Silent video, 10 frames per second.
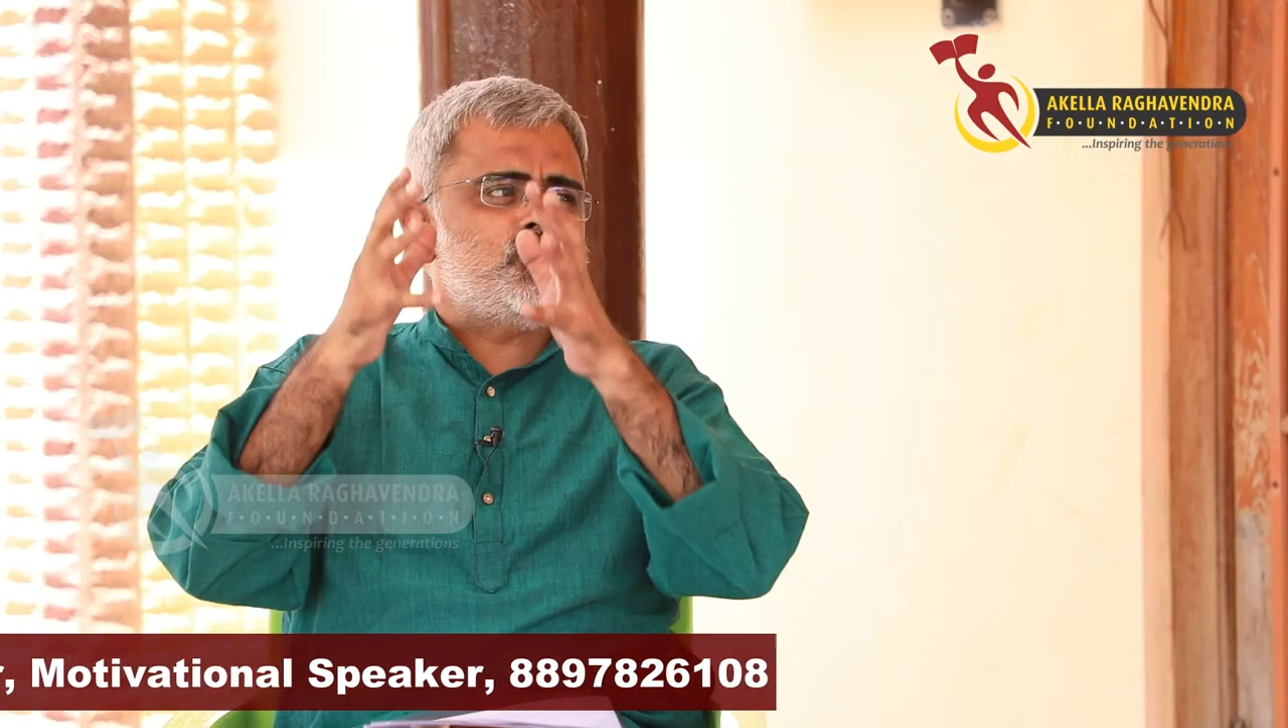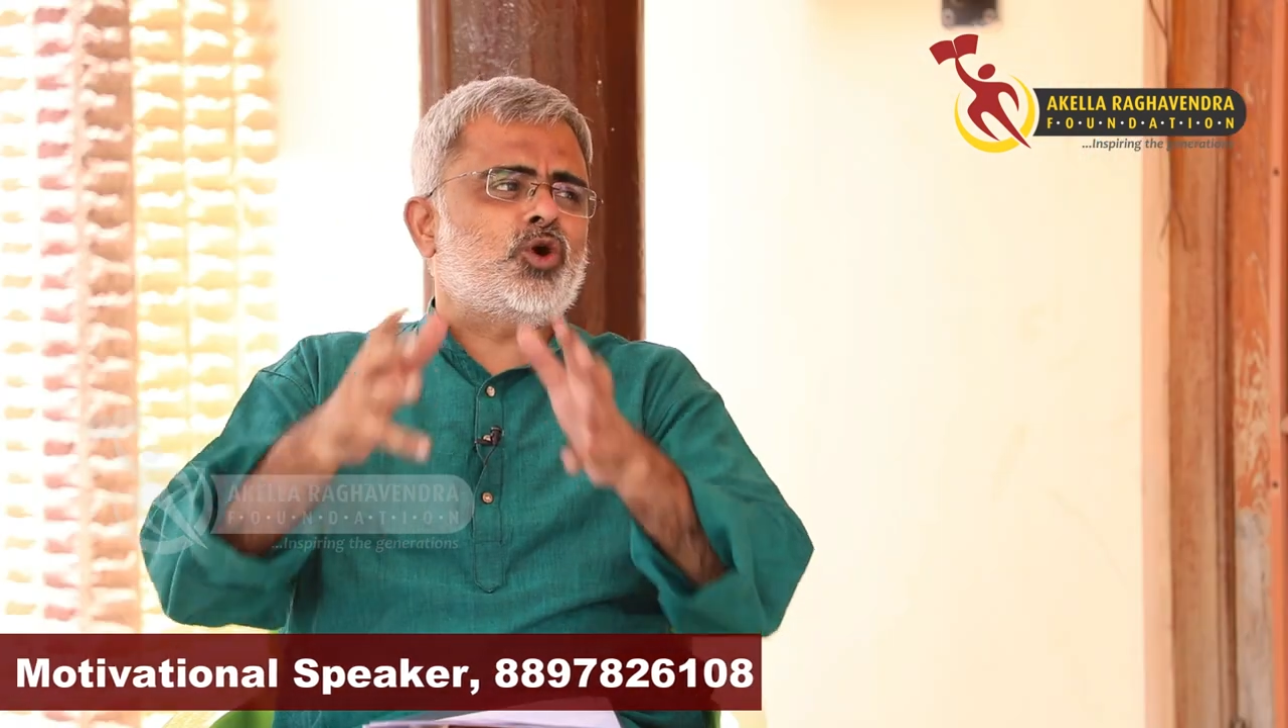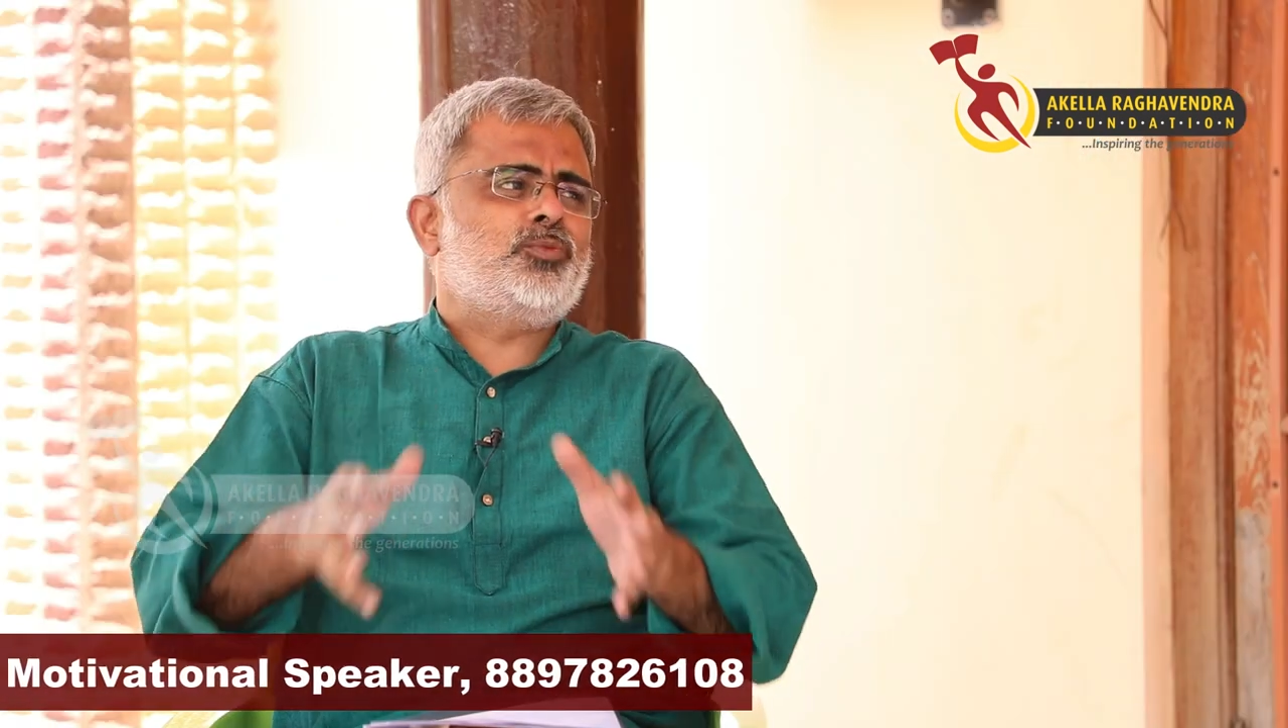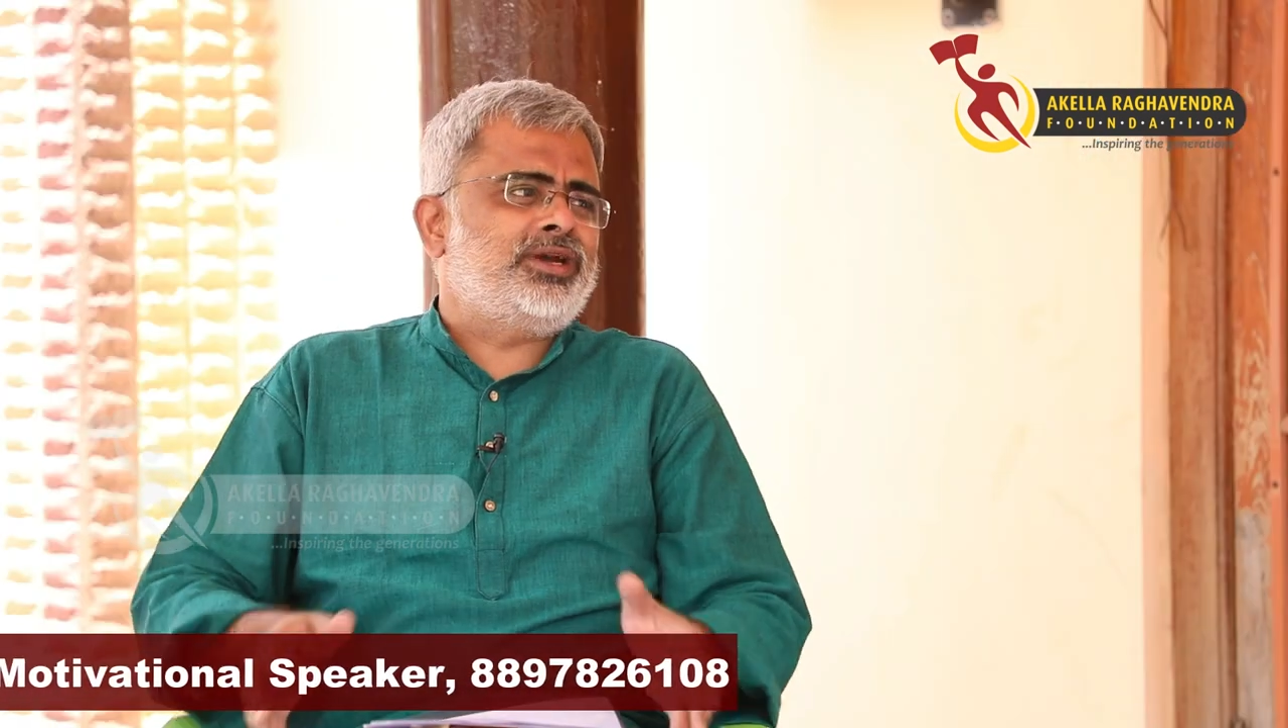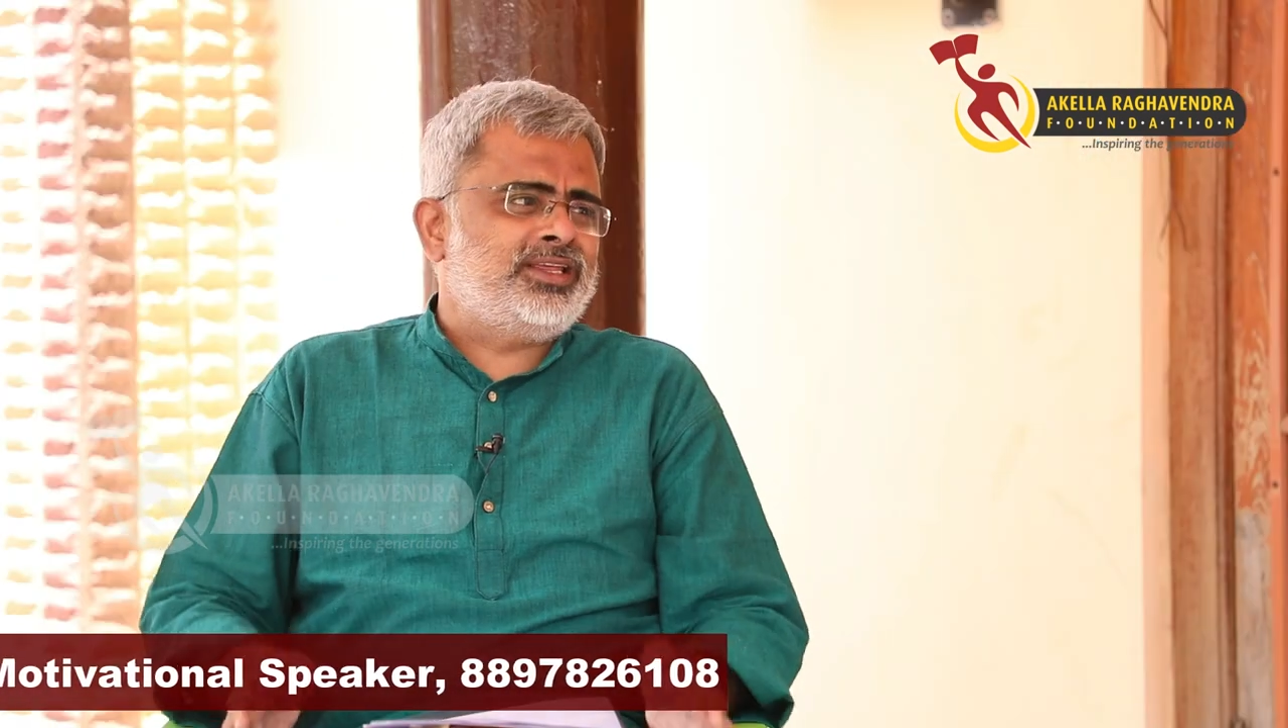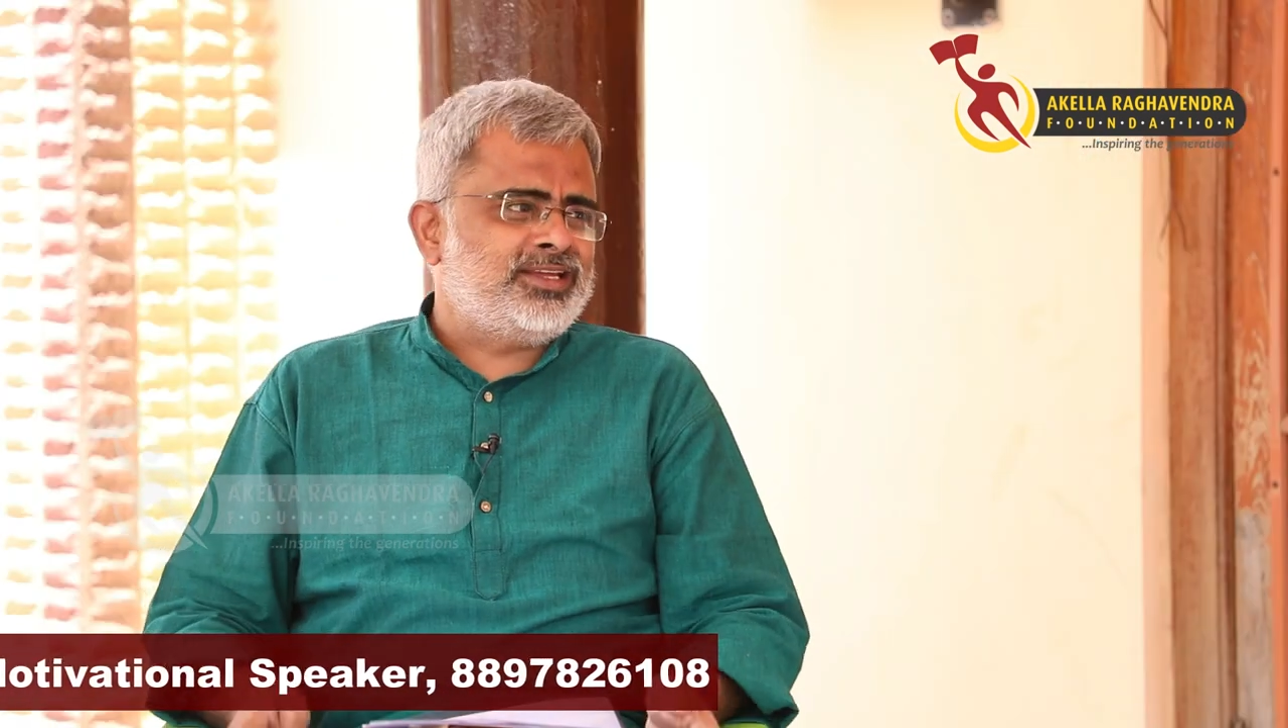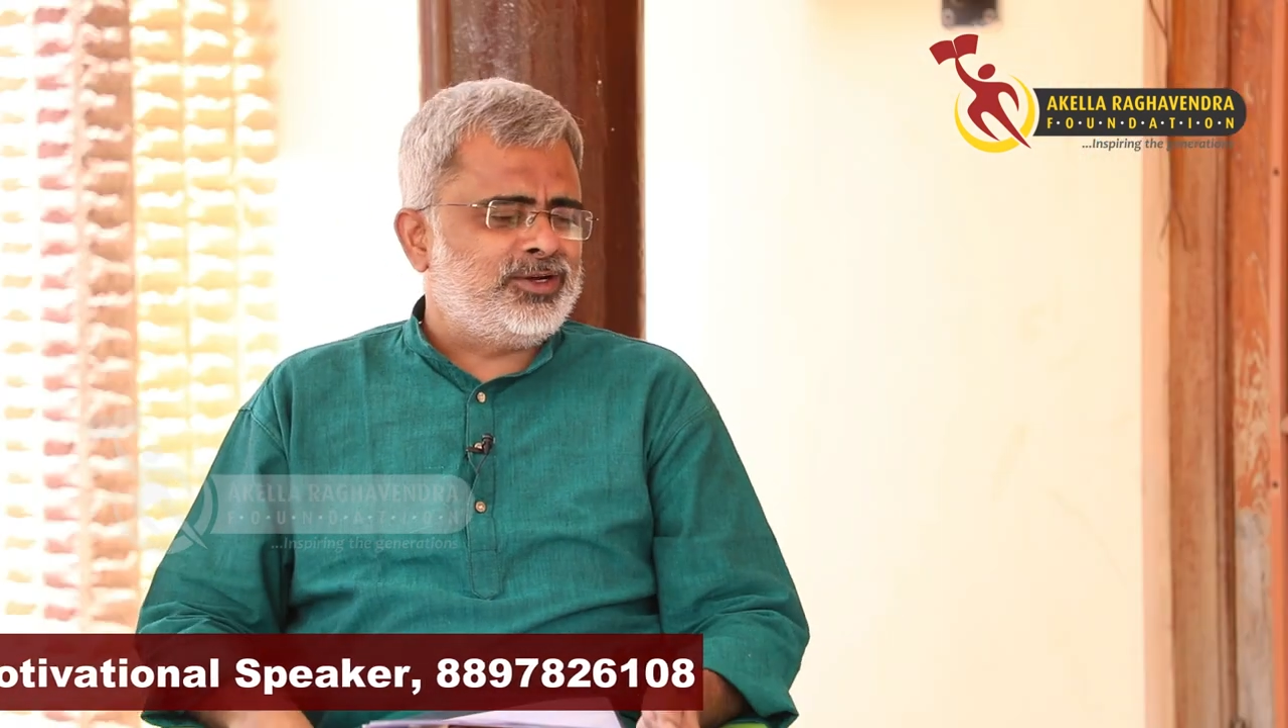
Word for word: ఉపయోగపడేది